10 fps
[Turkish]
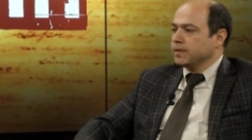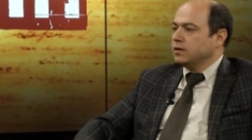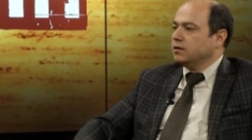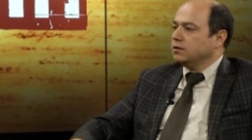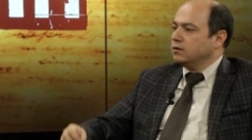
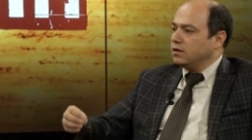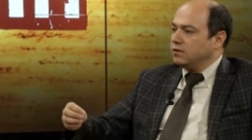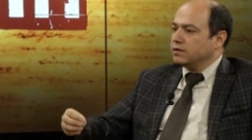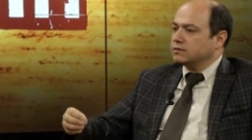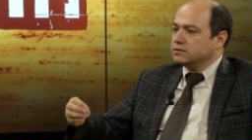Ee,
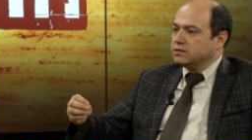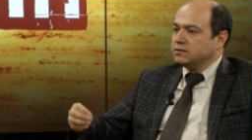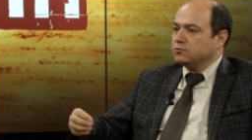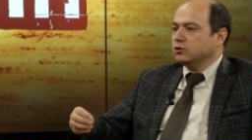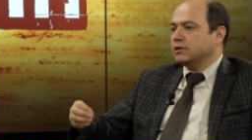evet
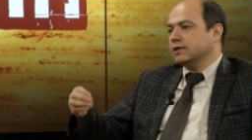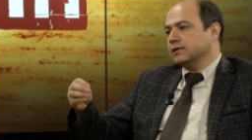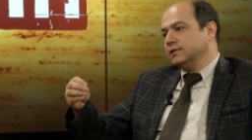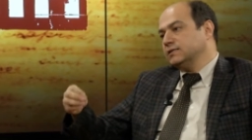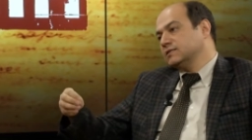terim olarak
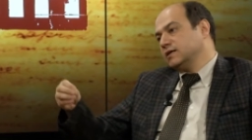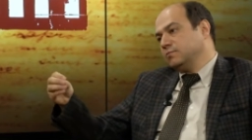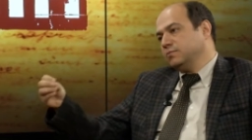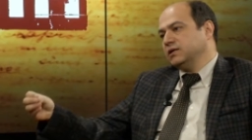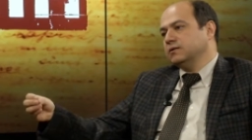
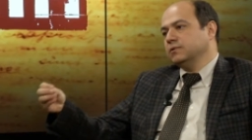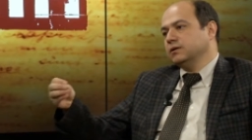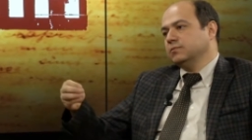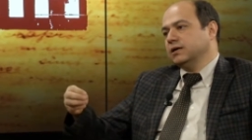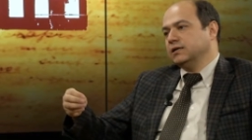insan
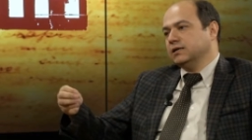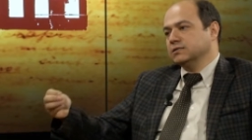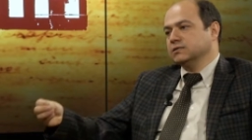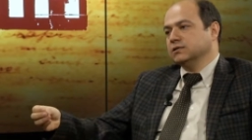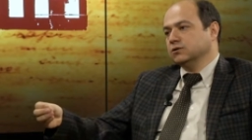bilimi
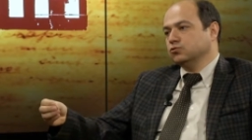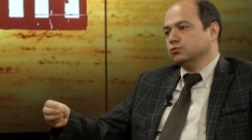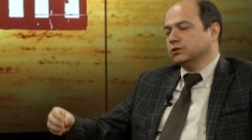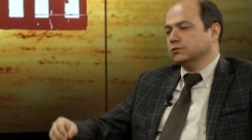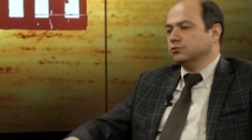manasında
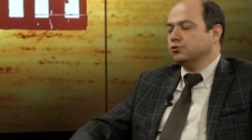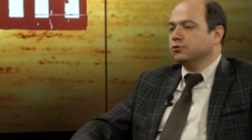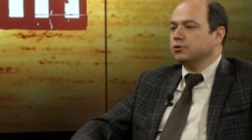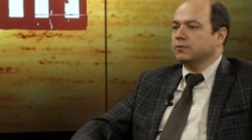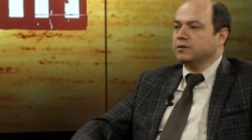
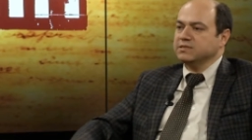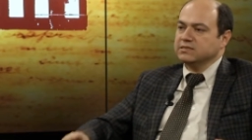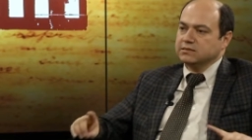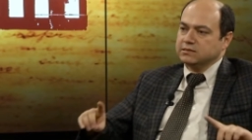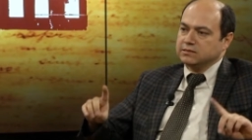kullanılıyor ama
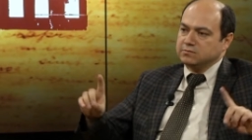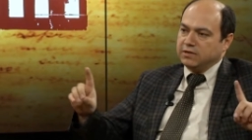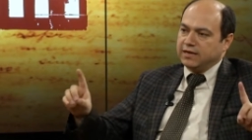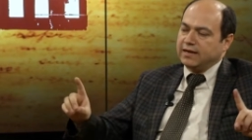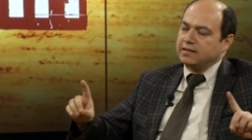bizim
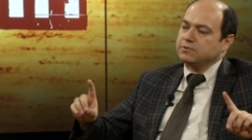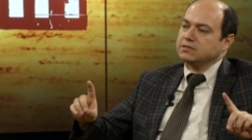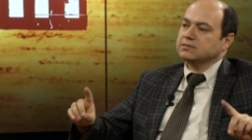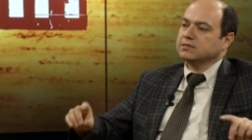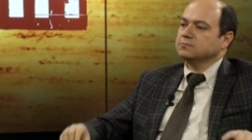genel bir
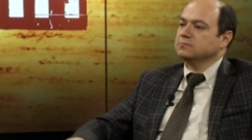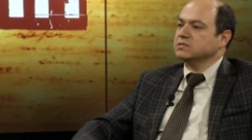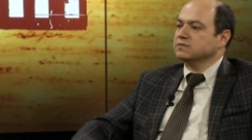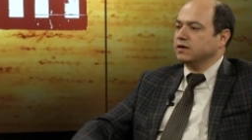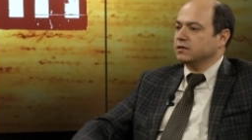
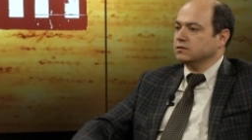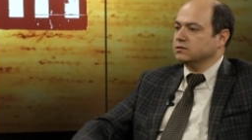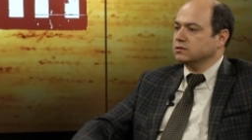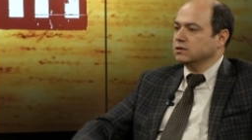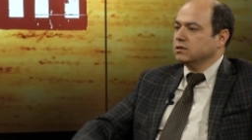tanımımız
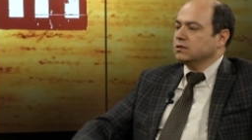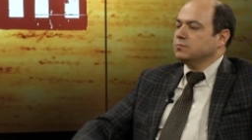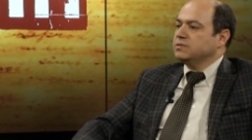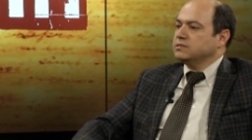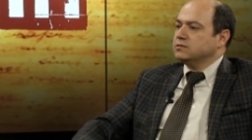vardır.
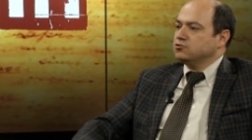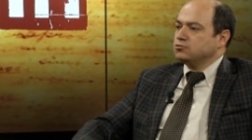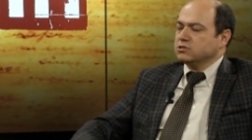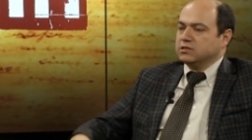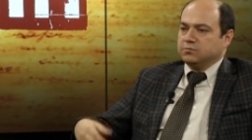Biz
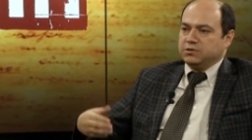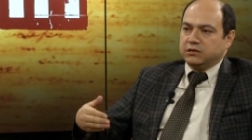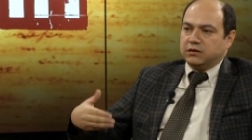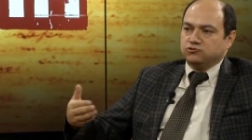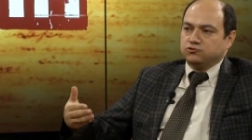diyoruz ki bir
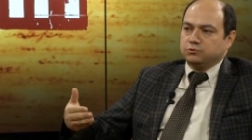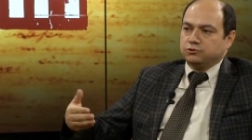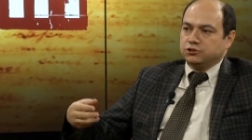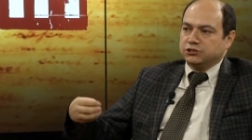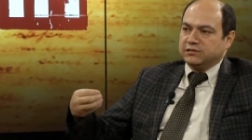
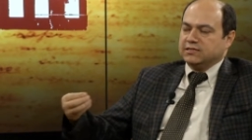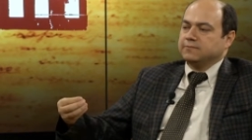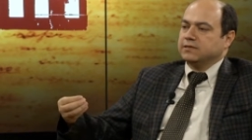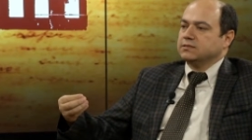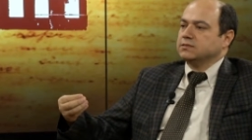antropoloji ne
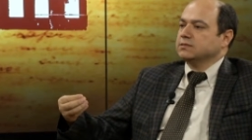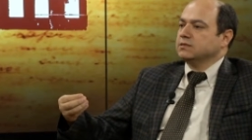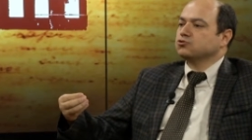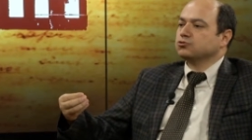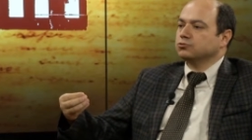demektir
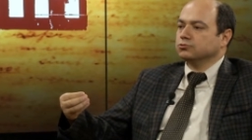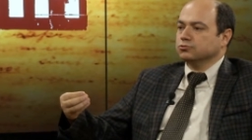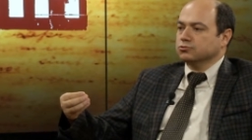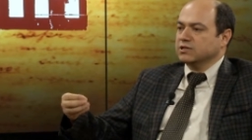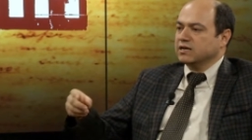diye
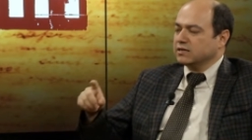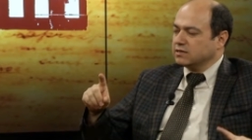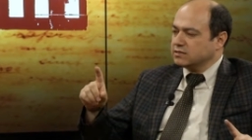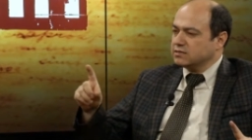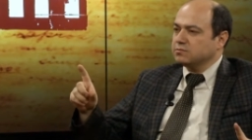sorulduğunda
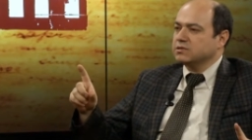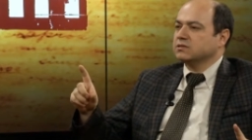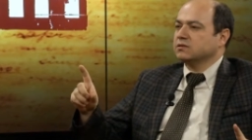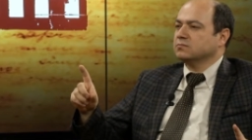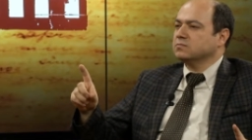kısa bir
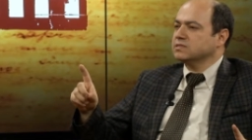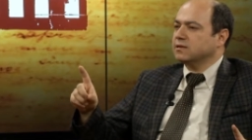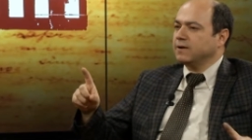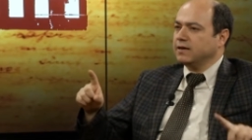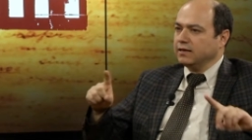tanımımız
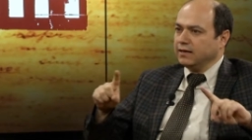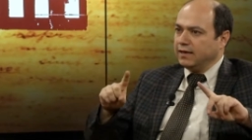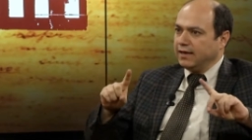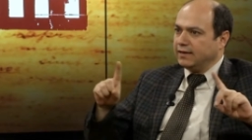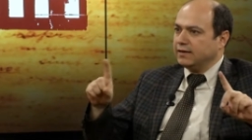ama
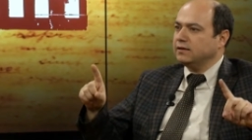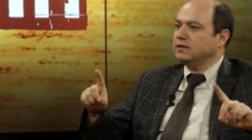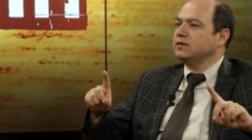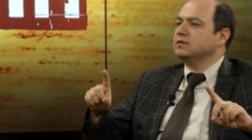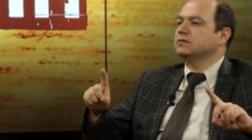
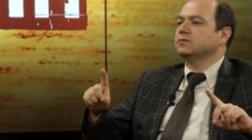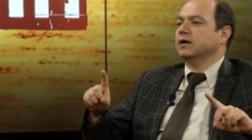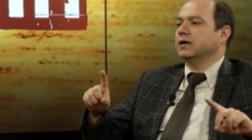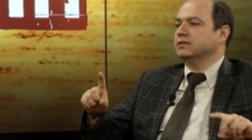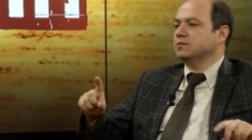genelini
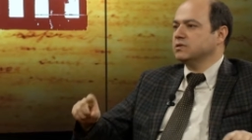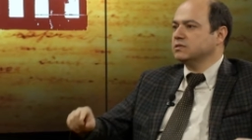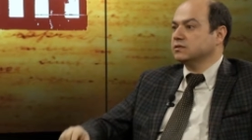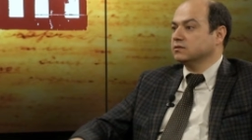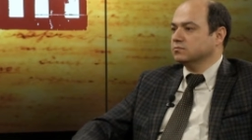ihtiva eden bir
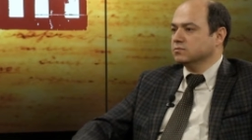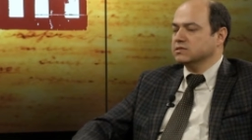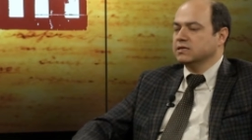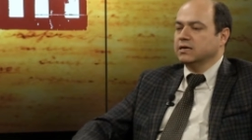tanımımız.